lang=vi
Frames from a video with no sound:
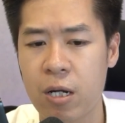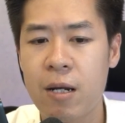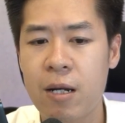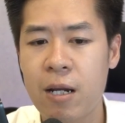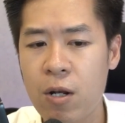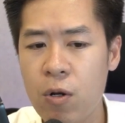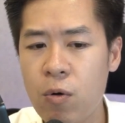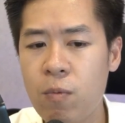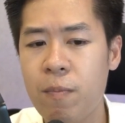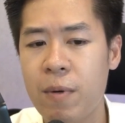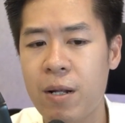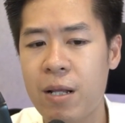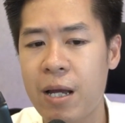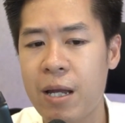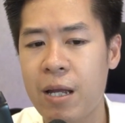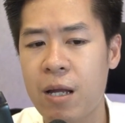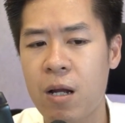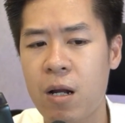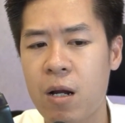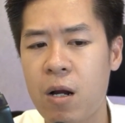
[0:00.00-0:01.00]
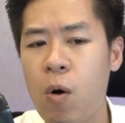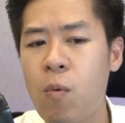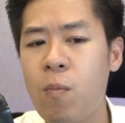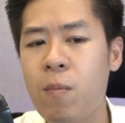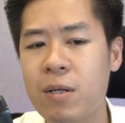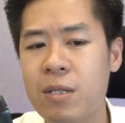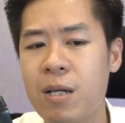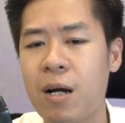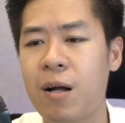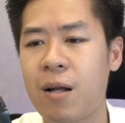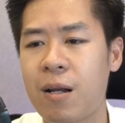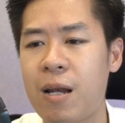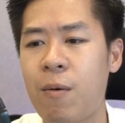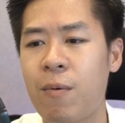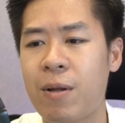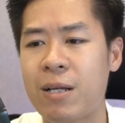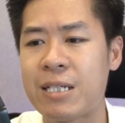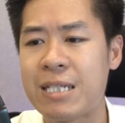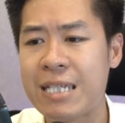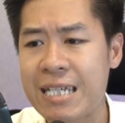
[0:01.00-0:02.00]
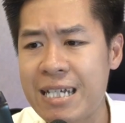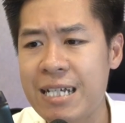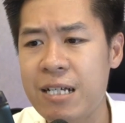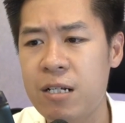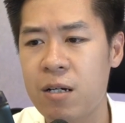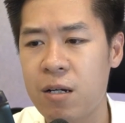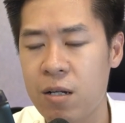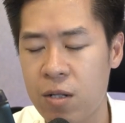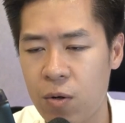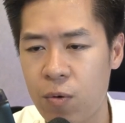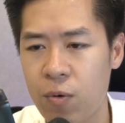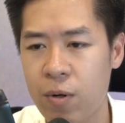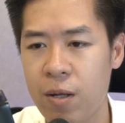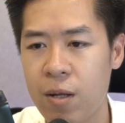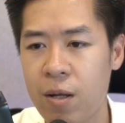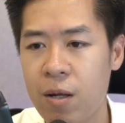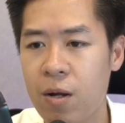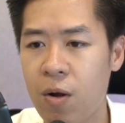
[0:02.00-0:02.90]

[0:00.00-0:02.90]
Đến lúc mà thầy không bao giờ đọc là she nữa thì thôi.